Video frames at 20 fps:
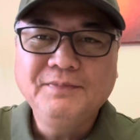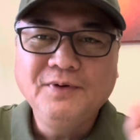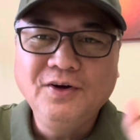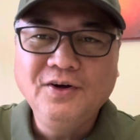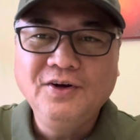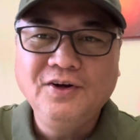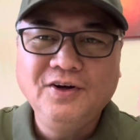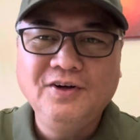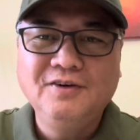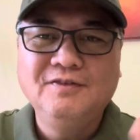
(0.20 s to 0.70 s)
po
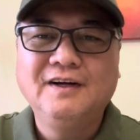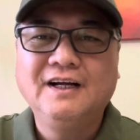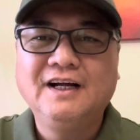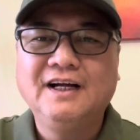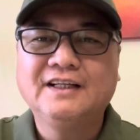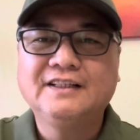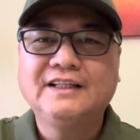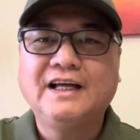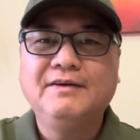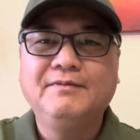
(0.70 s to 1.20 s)

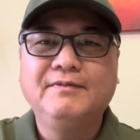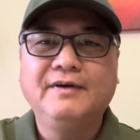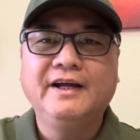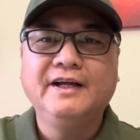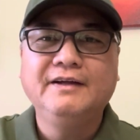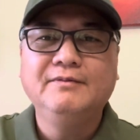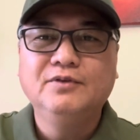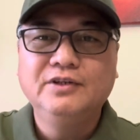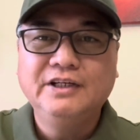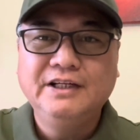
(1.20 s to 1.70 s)
mga
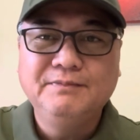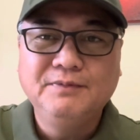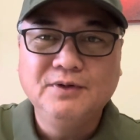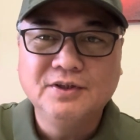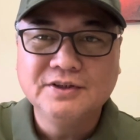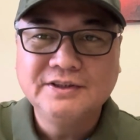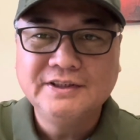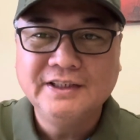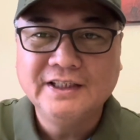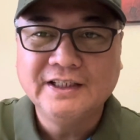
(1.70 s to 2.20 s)
katambay, muli
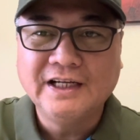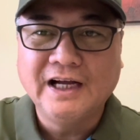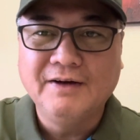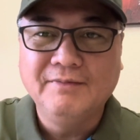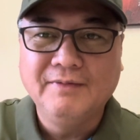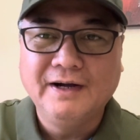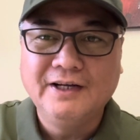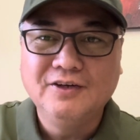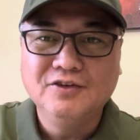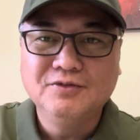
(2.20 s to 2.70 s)
po si
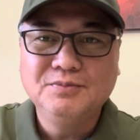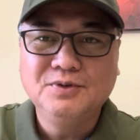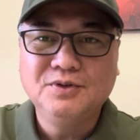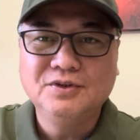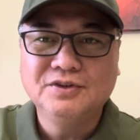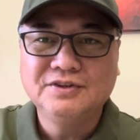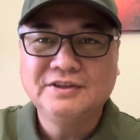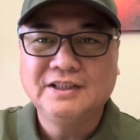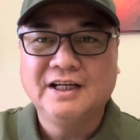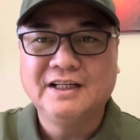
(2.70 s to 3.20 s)
Kamanong
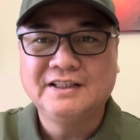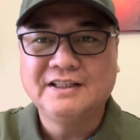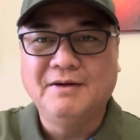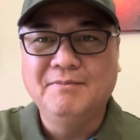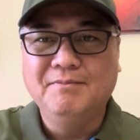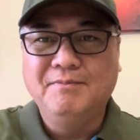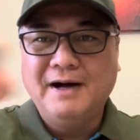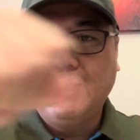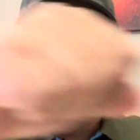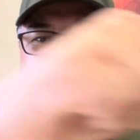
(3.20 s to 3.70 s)
po sa
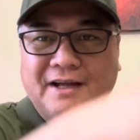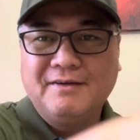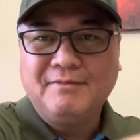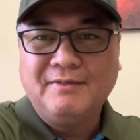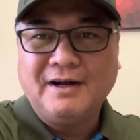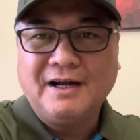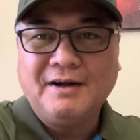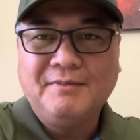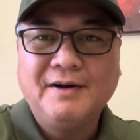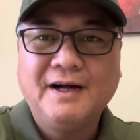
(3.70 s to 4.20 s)
Tambayang
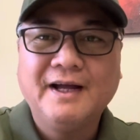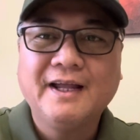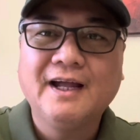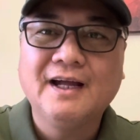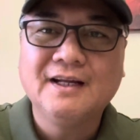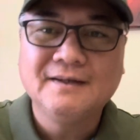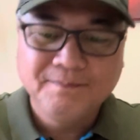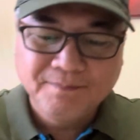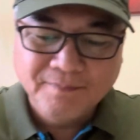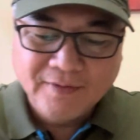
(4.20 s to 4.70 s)

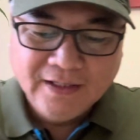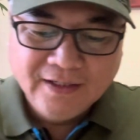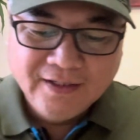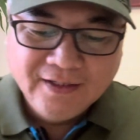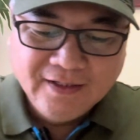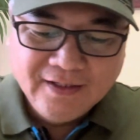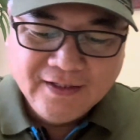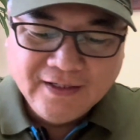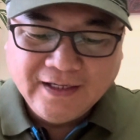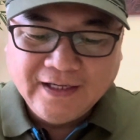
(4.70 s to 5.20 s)
Makabayan.
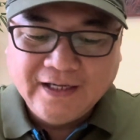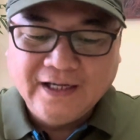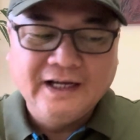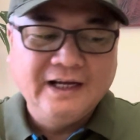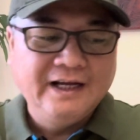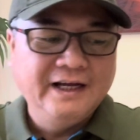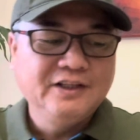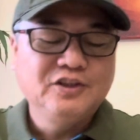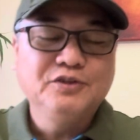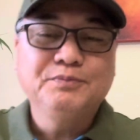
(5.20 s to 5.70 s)

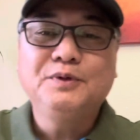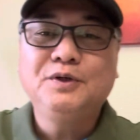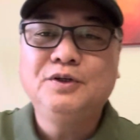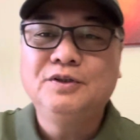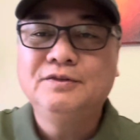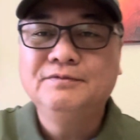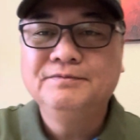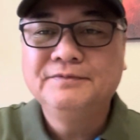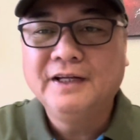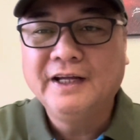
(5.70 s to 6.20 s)
Uh, ito
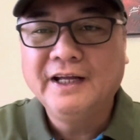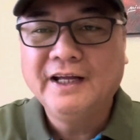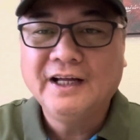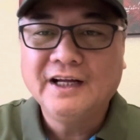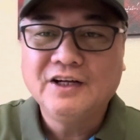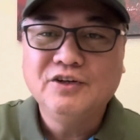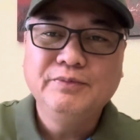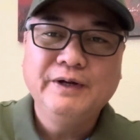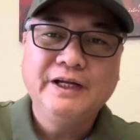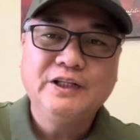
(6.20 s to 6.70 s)
po, uh, ah,
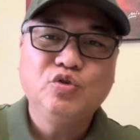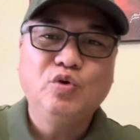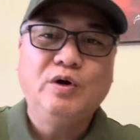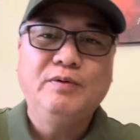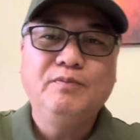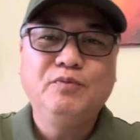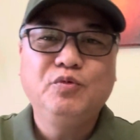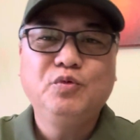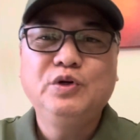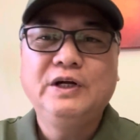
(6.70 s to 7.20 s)

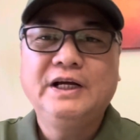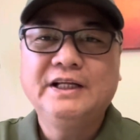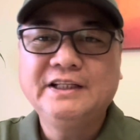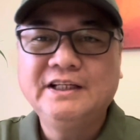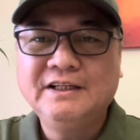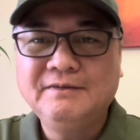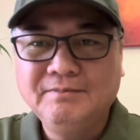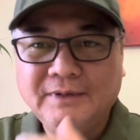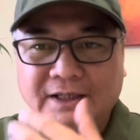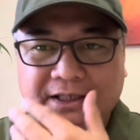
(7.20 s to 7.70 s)
komentuhan po
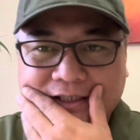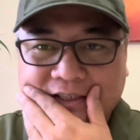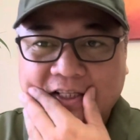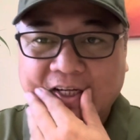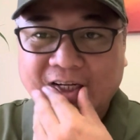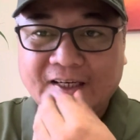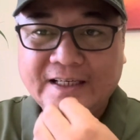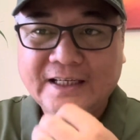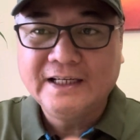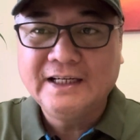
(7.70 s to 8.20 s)
natin ang
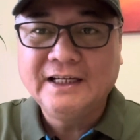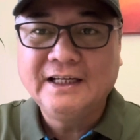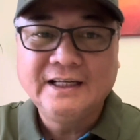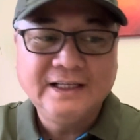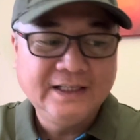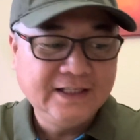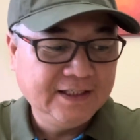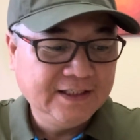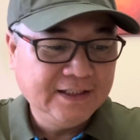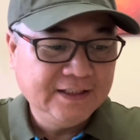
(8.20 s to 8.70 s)
balita ng
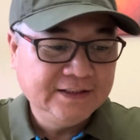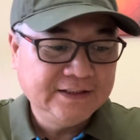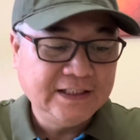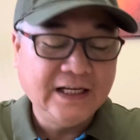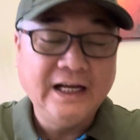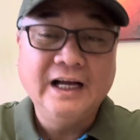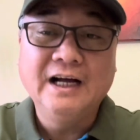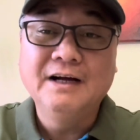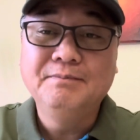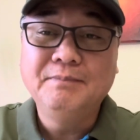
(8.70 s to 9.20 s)
uh,
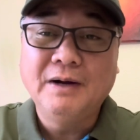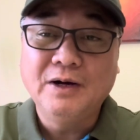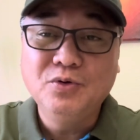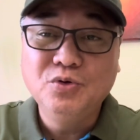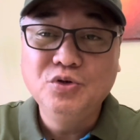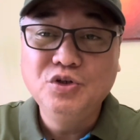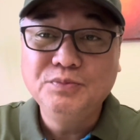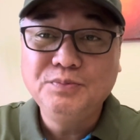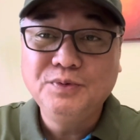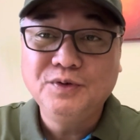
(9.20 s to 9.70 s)
ang
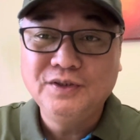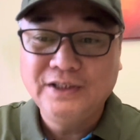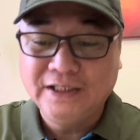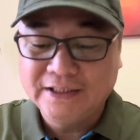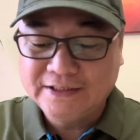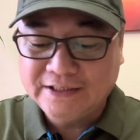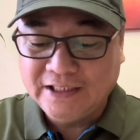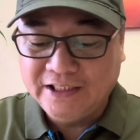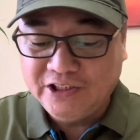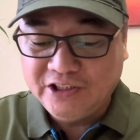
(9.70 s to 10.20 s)
Pangulo po
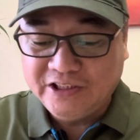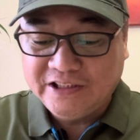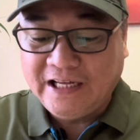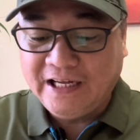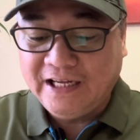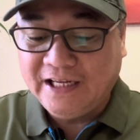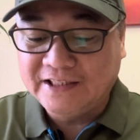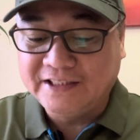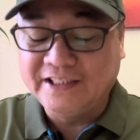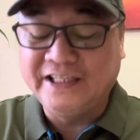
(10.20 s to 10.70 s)

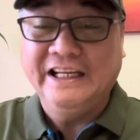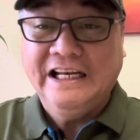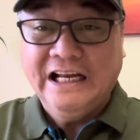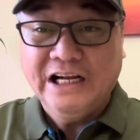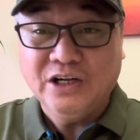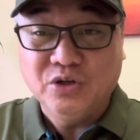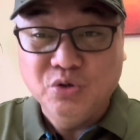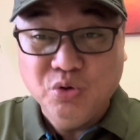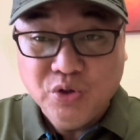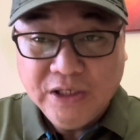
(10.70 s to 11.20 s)
nagsalikta at
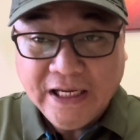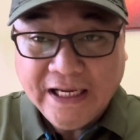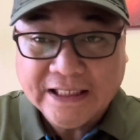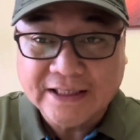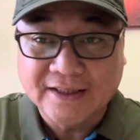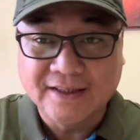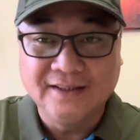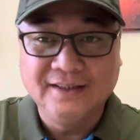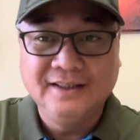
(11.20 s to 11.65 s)
kinagulat.